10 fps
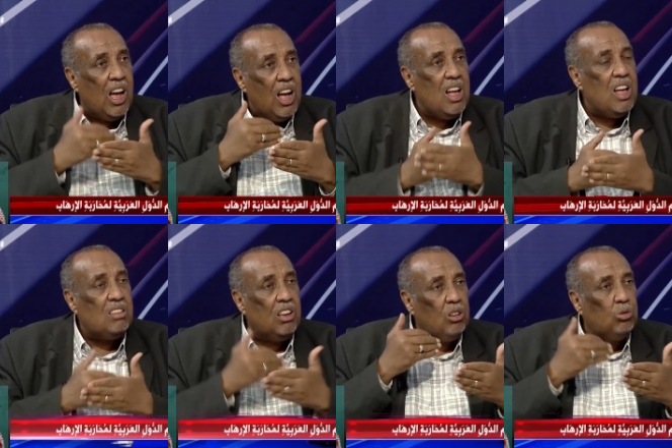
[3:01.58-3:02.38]

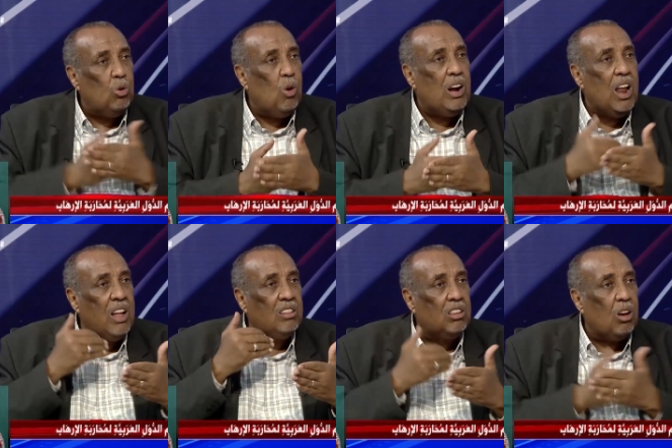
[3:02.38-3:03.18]
هذه الدول
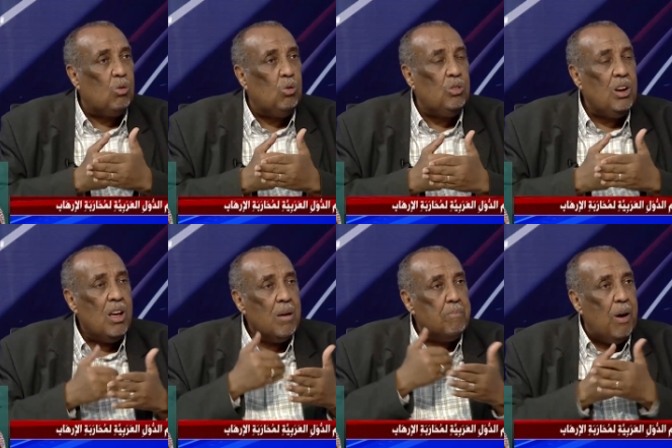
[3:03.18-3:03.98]
أن تكون
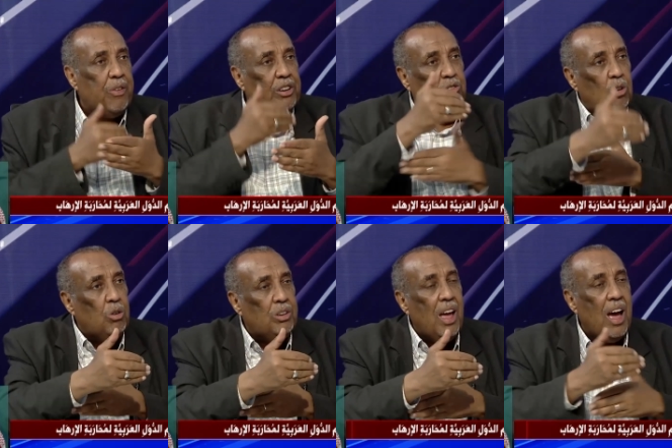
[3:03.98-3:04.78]
بفر
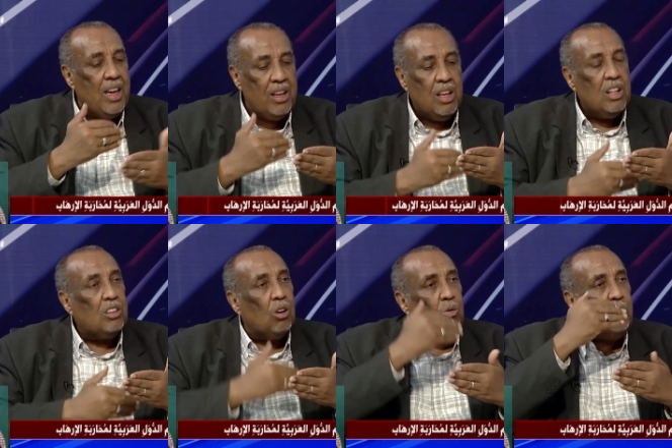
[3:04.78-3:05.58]
زون أي
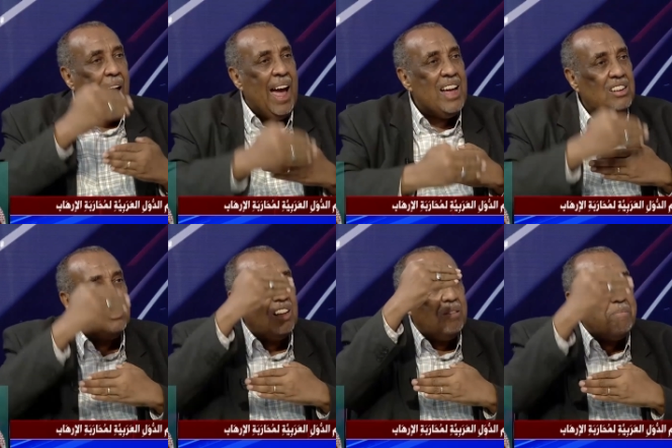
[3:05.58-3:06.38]
تكون
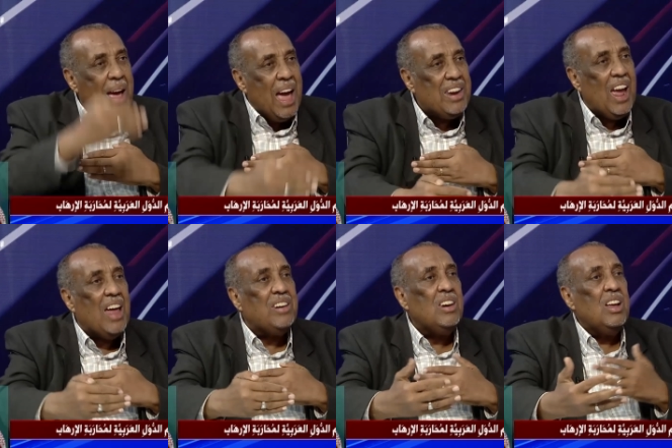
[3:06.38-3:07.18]
حاجزا
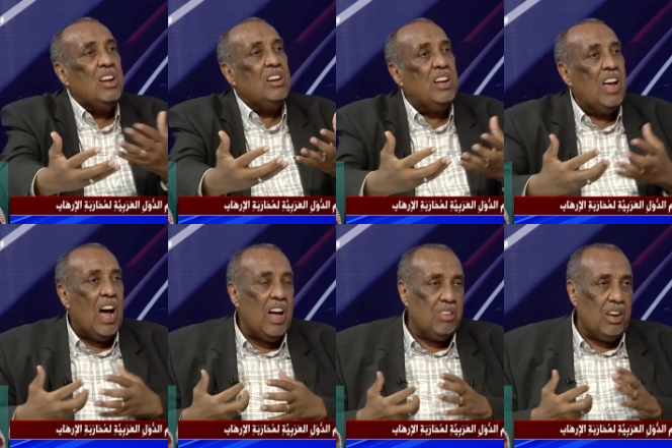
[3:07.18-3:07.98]
مانعا
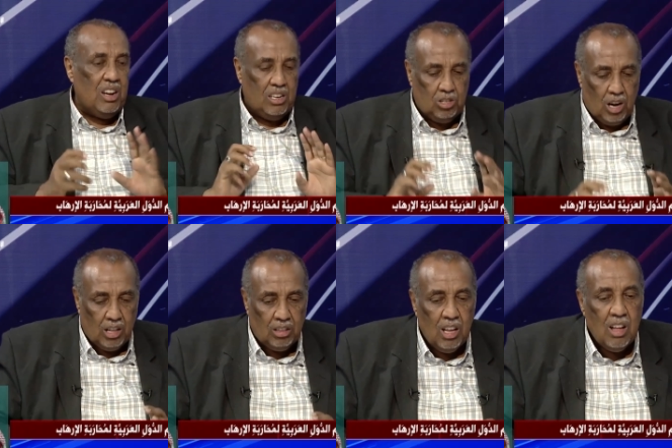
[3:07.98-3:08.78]
لهذه الهجرات
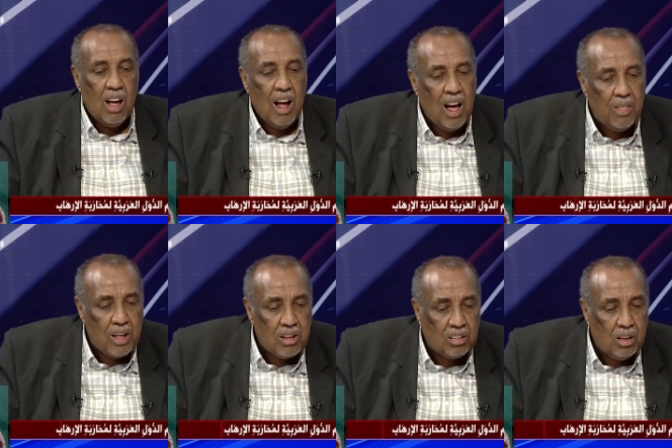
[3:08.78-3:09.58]

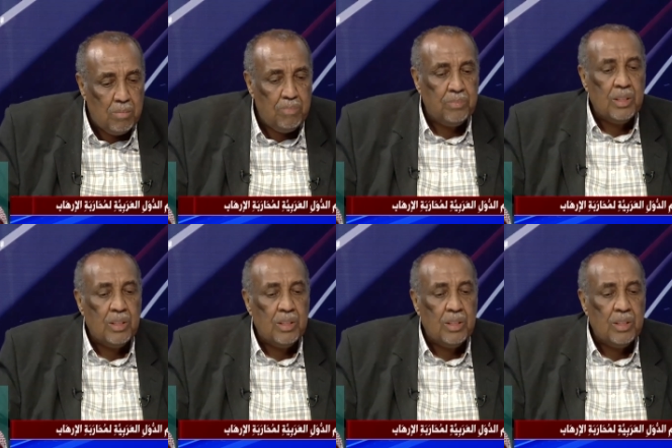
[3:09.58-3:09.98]
هذا يتم